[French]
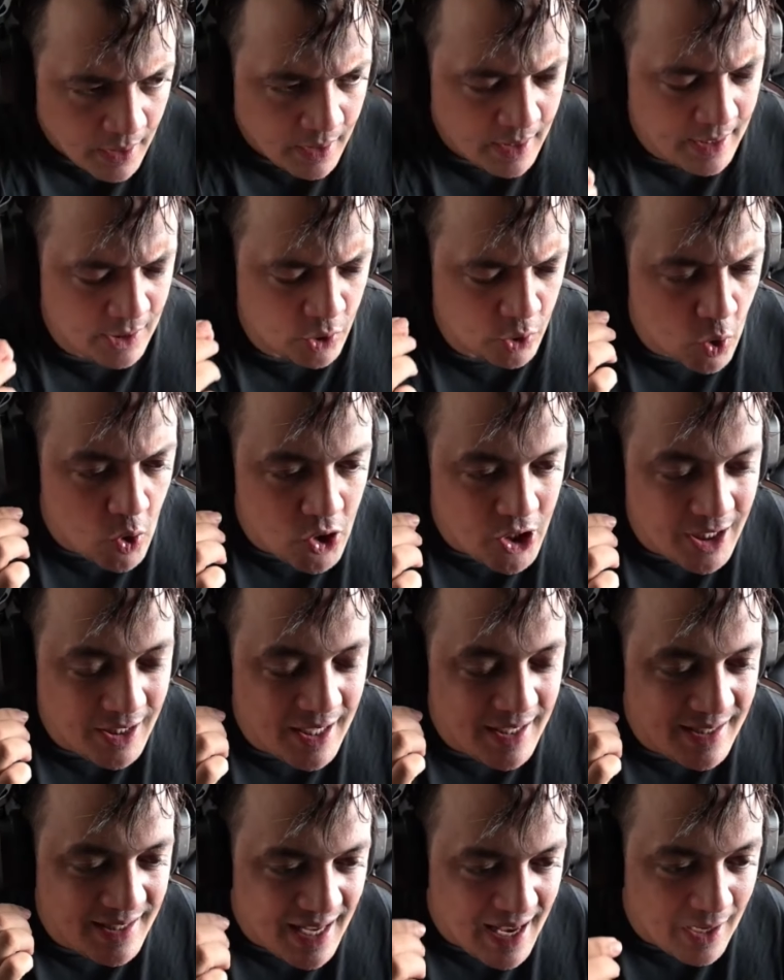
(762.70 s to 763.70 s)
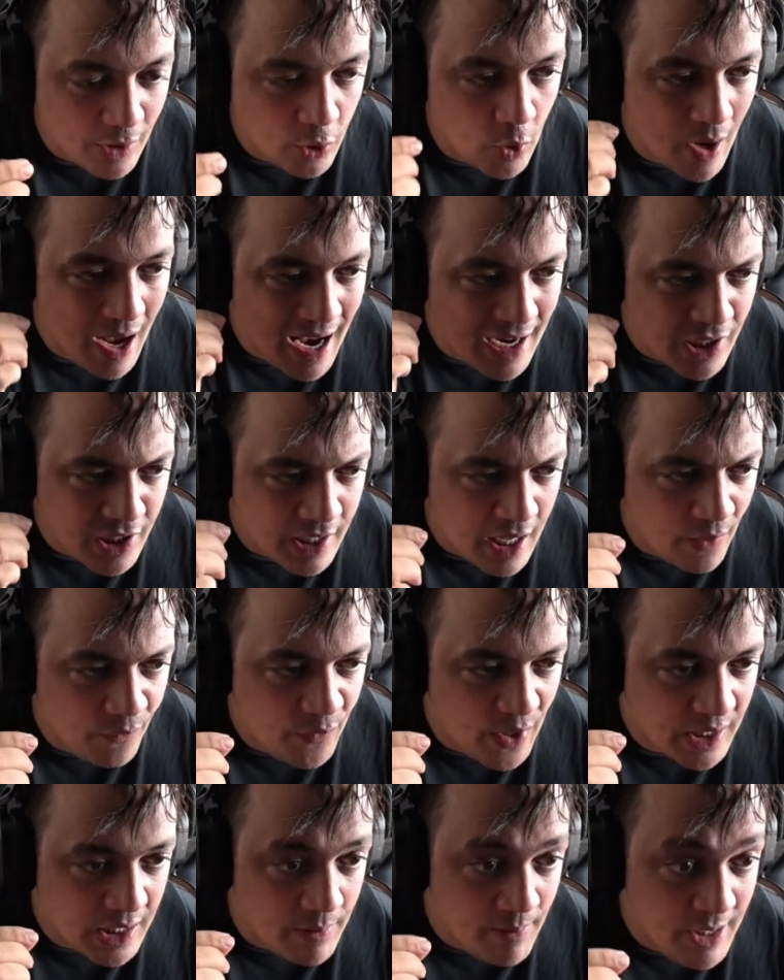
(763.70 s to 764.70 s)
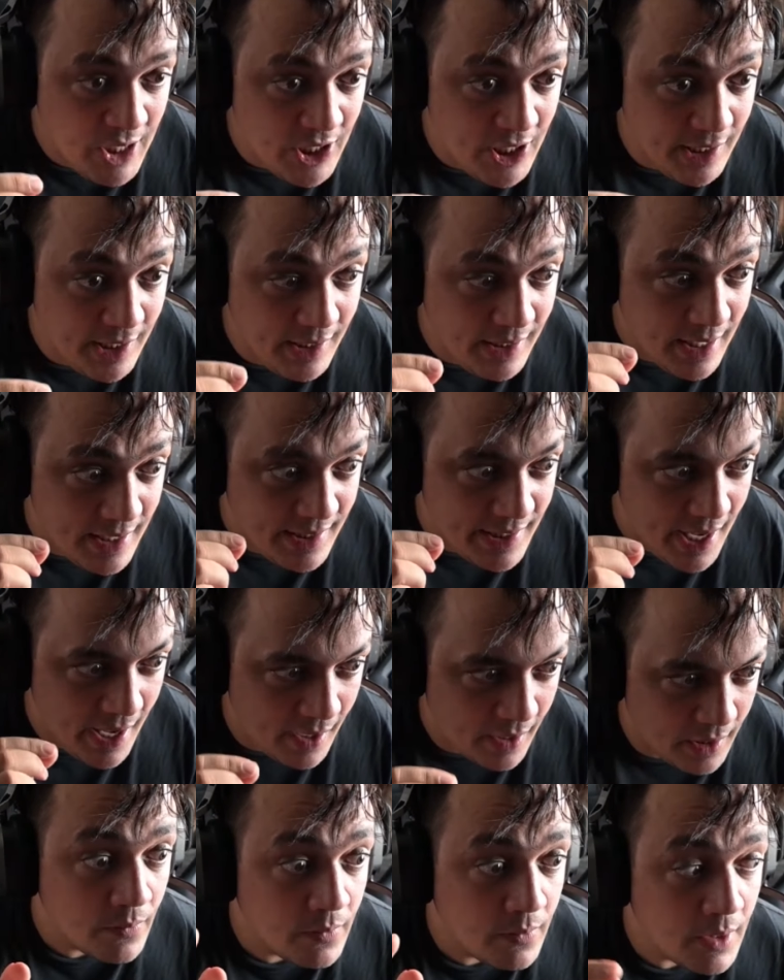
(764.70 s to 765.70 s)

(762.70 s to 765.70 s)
Est-ce que j'ai des airs de Ashraf Hakimi J'ai dit des airs.